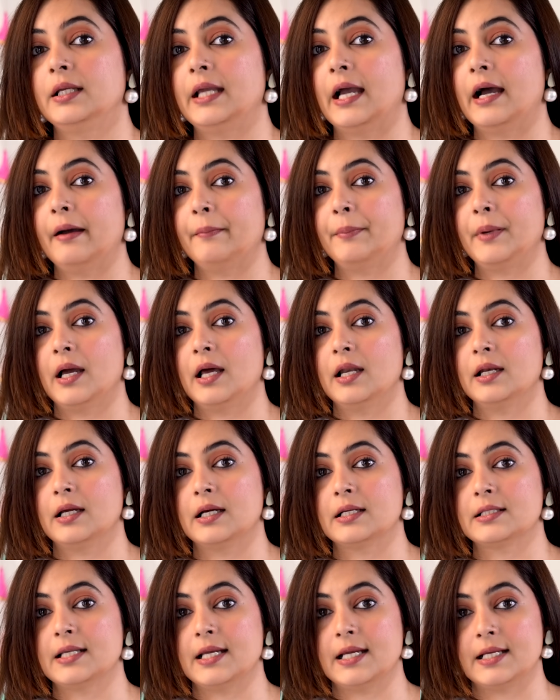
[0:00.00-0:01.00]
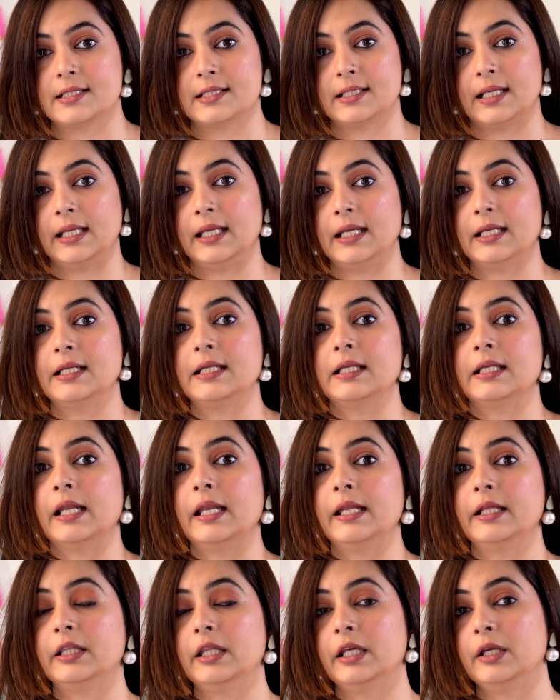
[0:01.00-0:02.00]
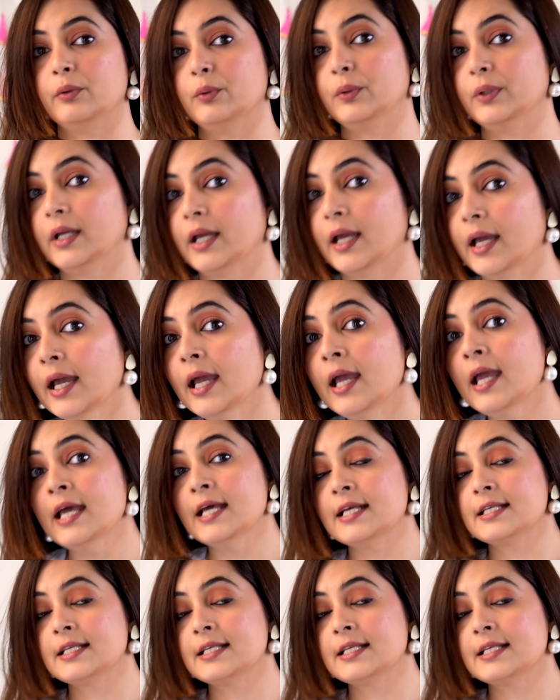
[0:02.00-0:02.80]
यहाँ पे हल्का सा ऐसे ये डिटेलिंग दी हुई है